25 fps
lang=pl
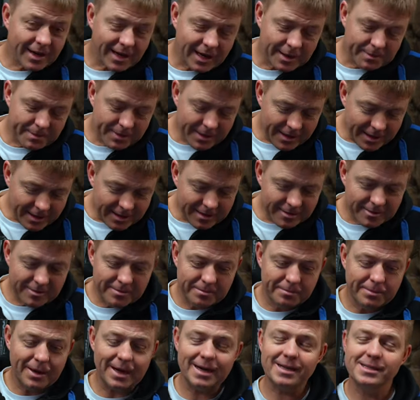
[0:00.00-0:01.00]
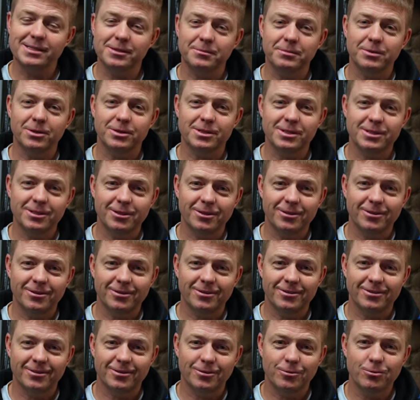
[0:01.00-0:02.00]
karpie bardzo
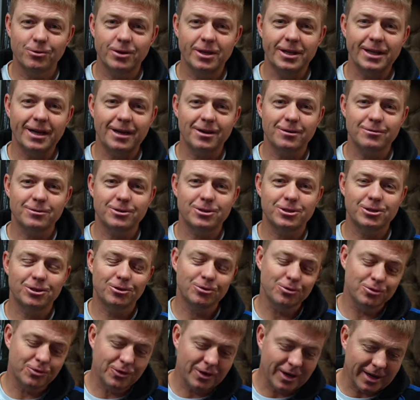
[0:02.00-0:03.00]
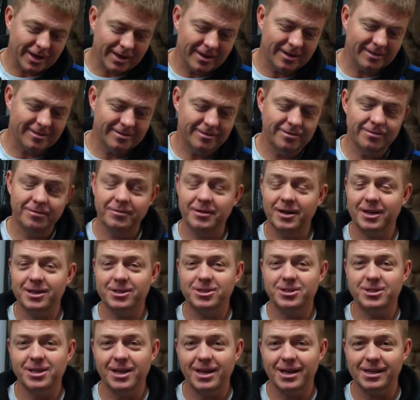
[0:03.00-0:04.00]
mocno uginają szczytówkę,
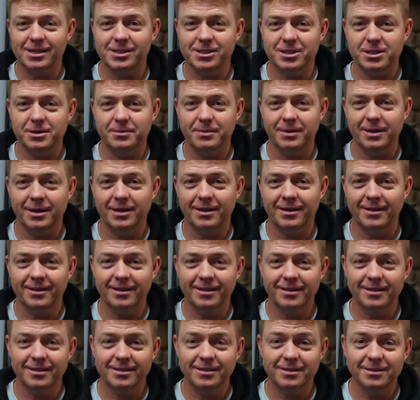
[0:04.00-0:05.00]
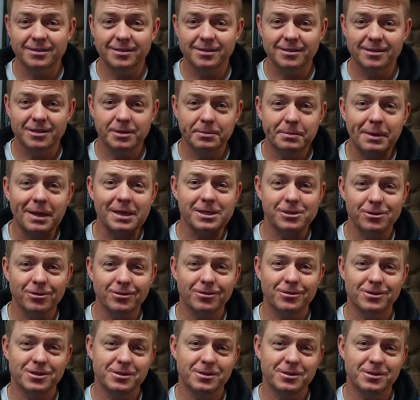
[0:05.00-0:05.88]
wręcz nieraz trzeba dbać o to,